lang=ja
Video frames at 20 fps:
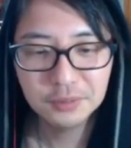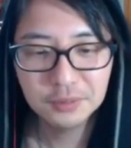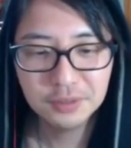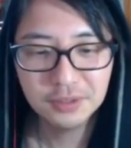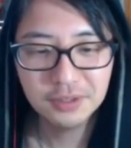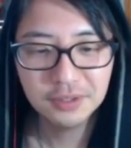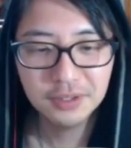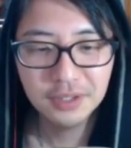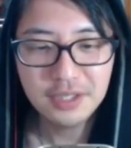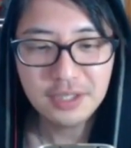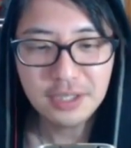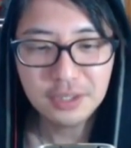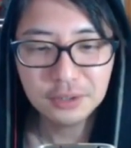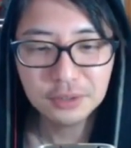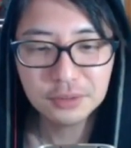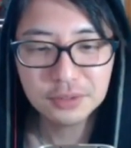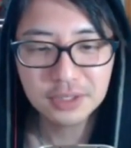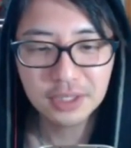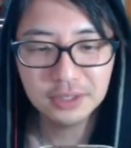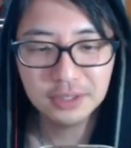この
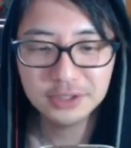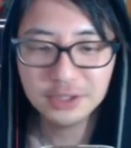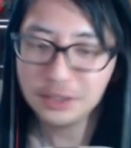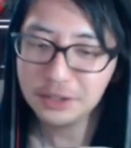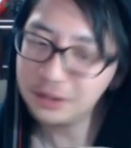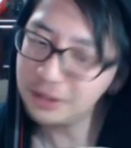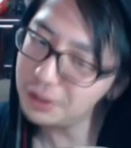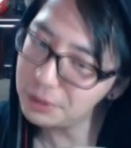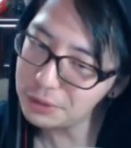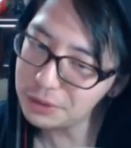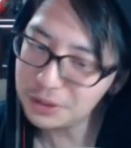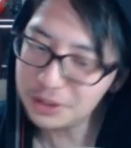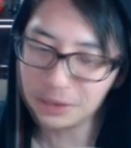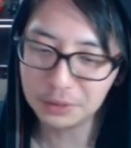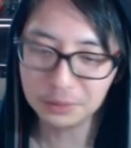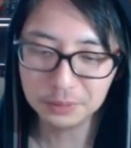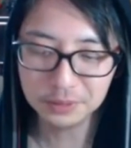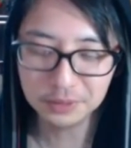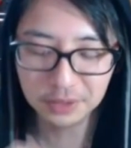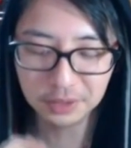エネットさん絶対ヨッシー
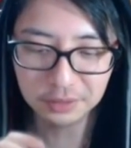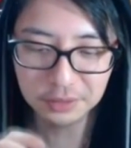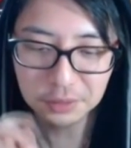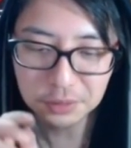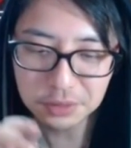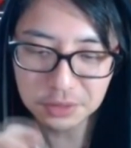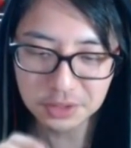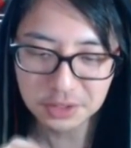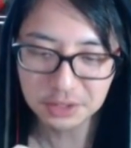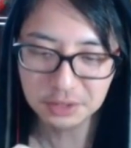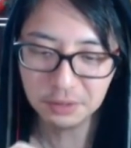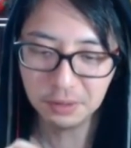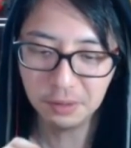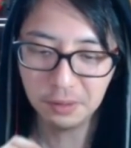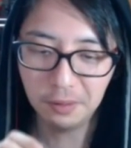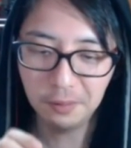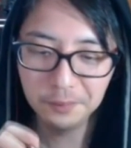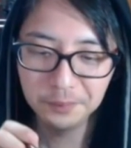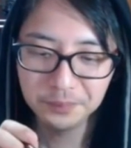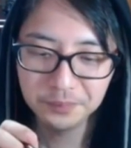だと思うんだけど、ヨッシー
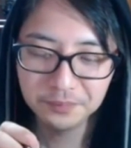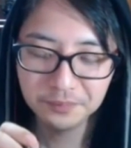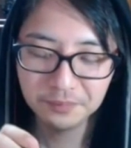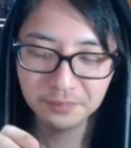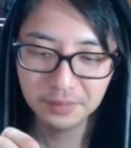の